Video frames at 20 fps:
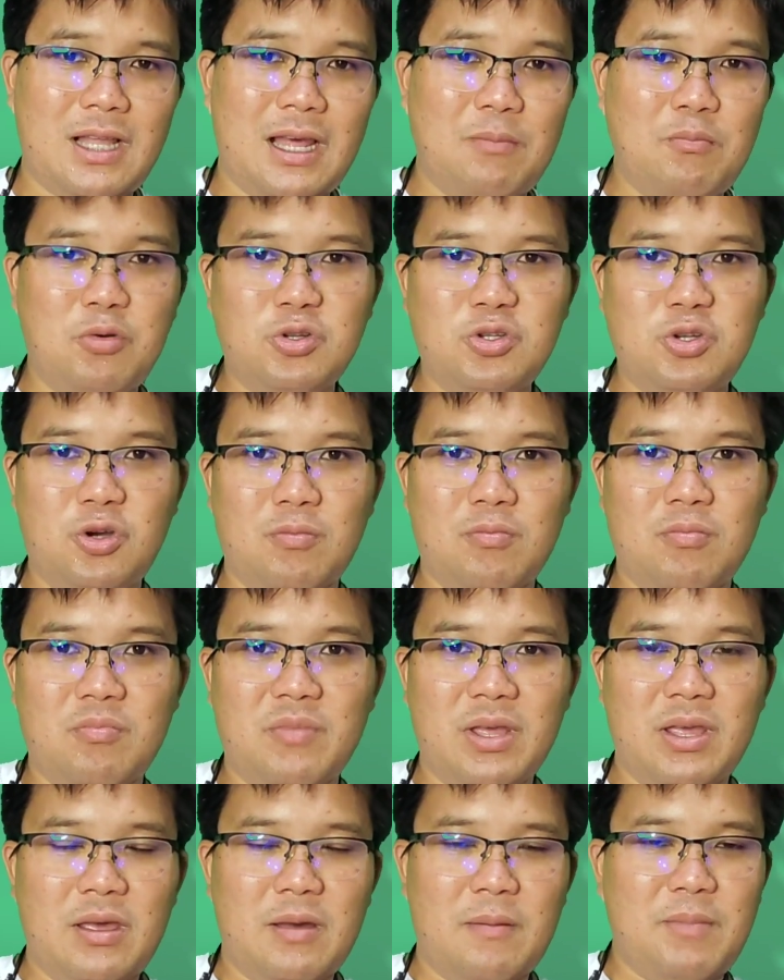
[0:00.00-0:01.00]
ท่านผู้ชม
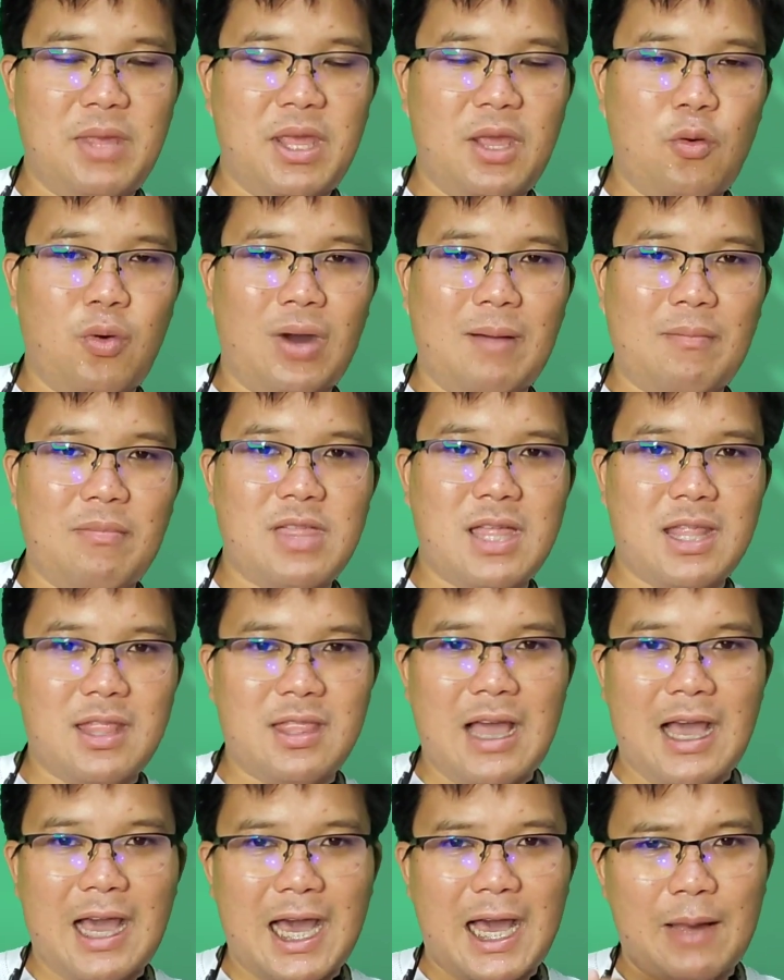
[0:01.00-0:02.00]
มีความศรั
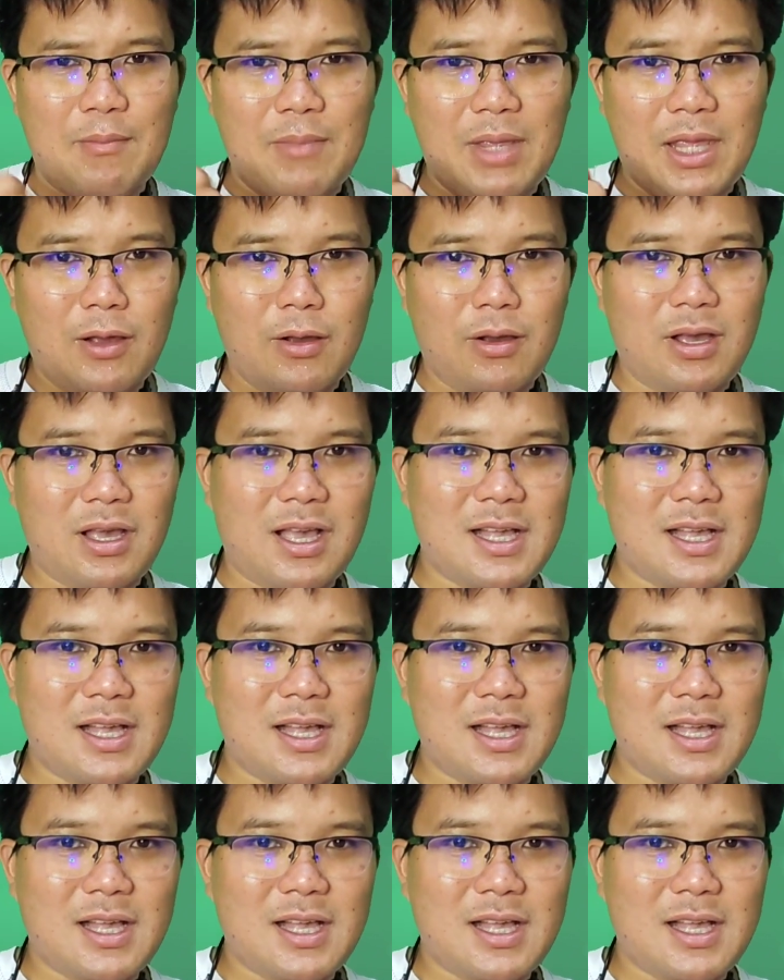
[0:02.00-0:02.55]
ทธามี